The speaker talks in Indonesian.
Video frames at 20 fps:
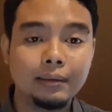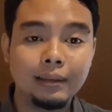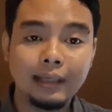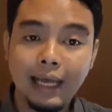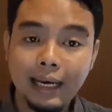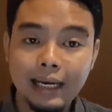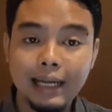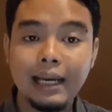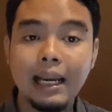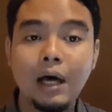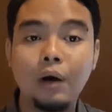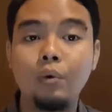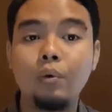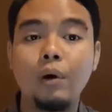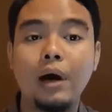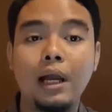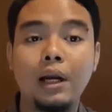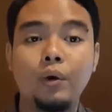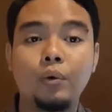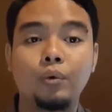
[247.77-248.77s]
kalian
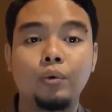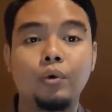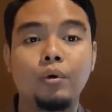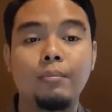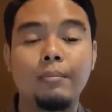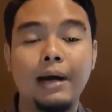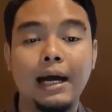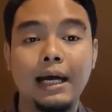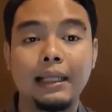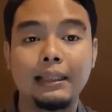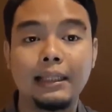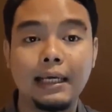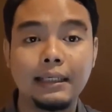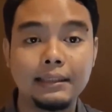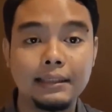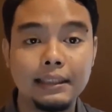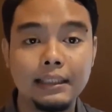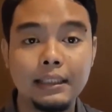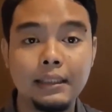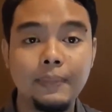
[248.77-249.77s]
lakukan untuk
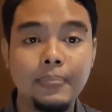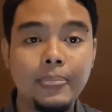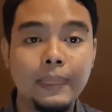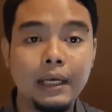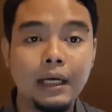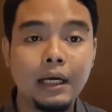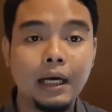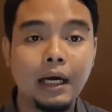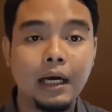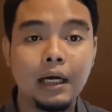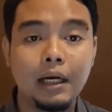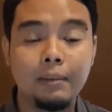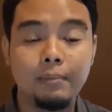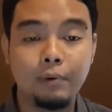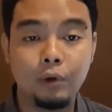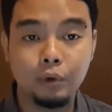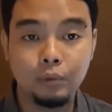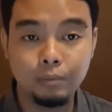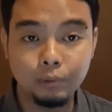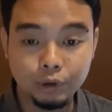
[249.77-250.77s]
mengatasi Eh,
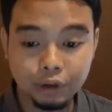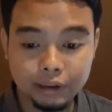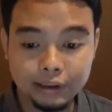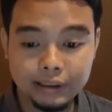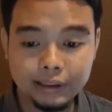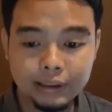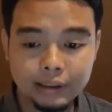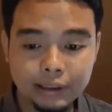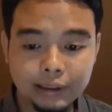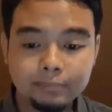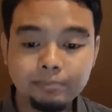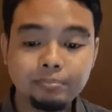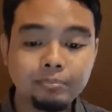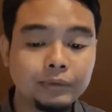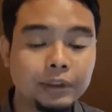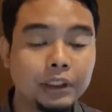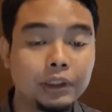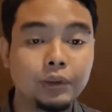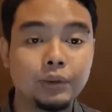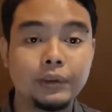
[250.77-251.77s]
perut buncit ya
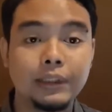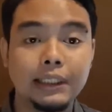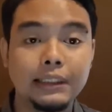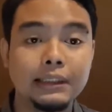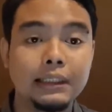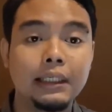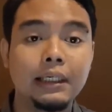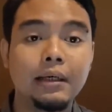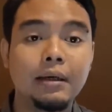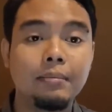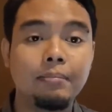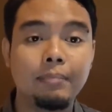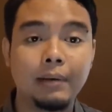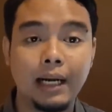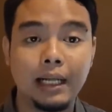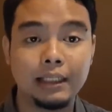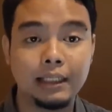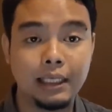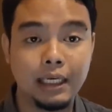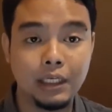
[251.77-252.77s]
tentu saja
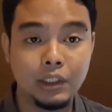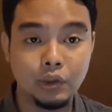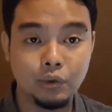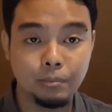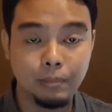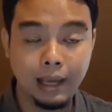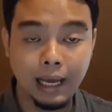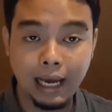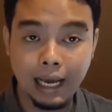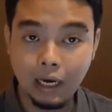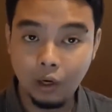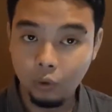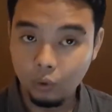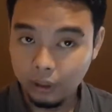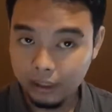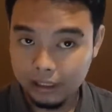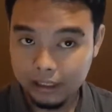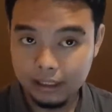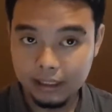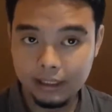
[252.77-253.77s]
perhatikan jumlah
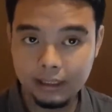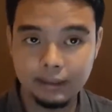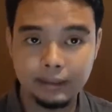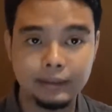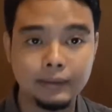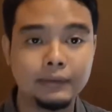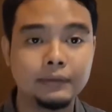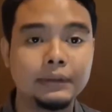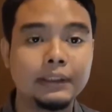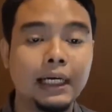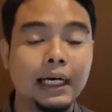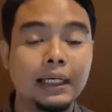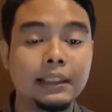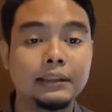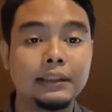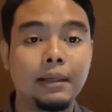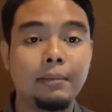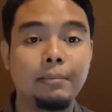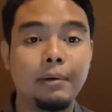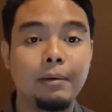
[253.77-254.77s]
kalori ya jangan
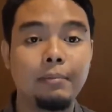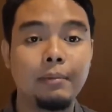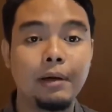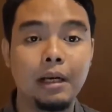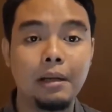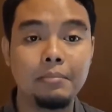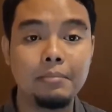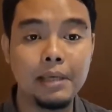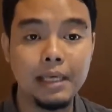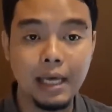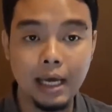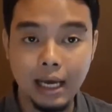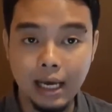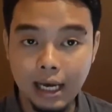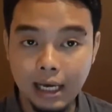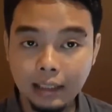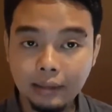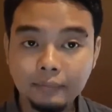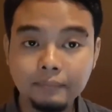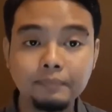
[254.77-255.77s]
sampai
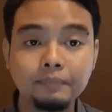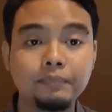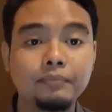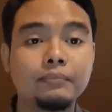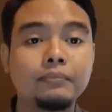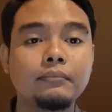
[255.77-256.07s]
berlebihan